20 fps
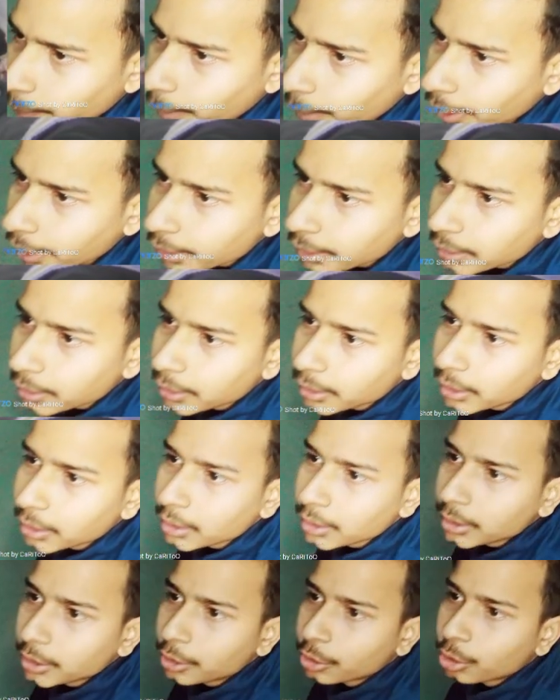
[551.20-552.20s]

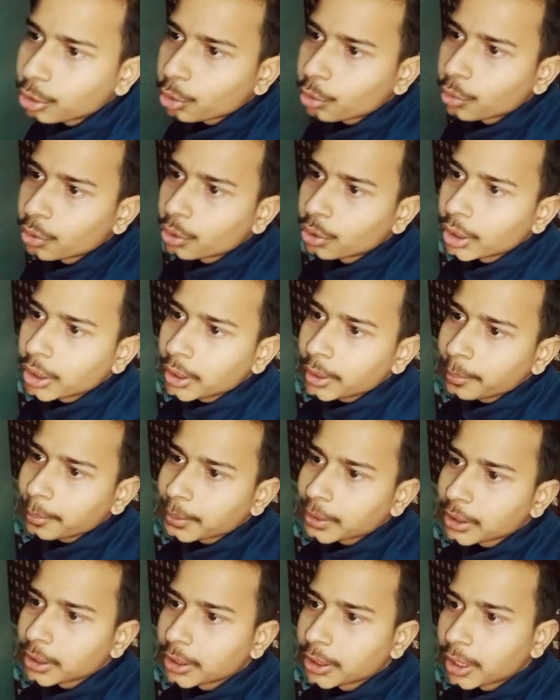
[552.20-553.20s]
माइकल ट्रोली
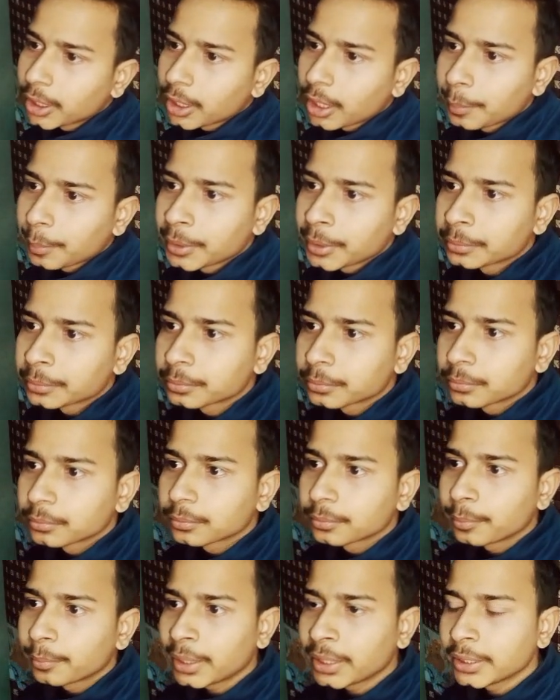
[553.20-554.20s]
पता नहीं क्या नाम है
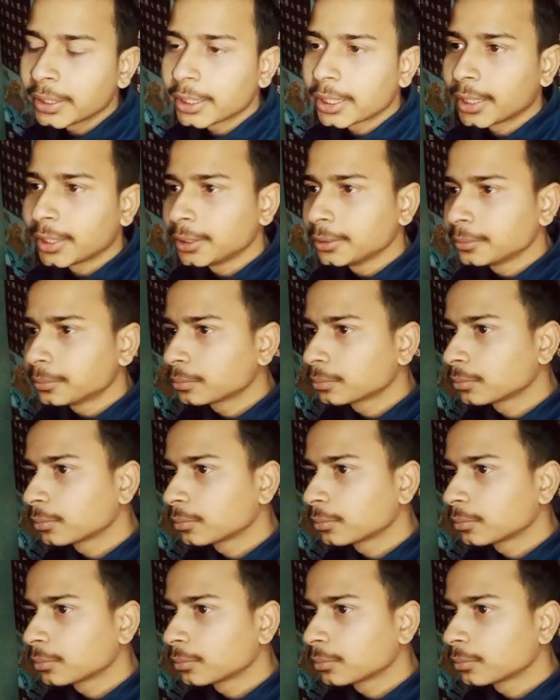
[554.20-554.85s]
मैंने देखा नहीं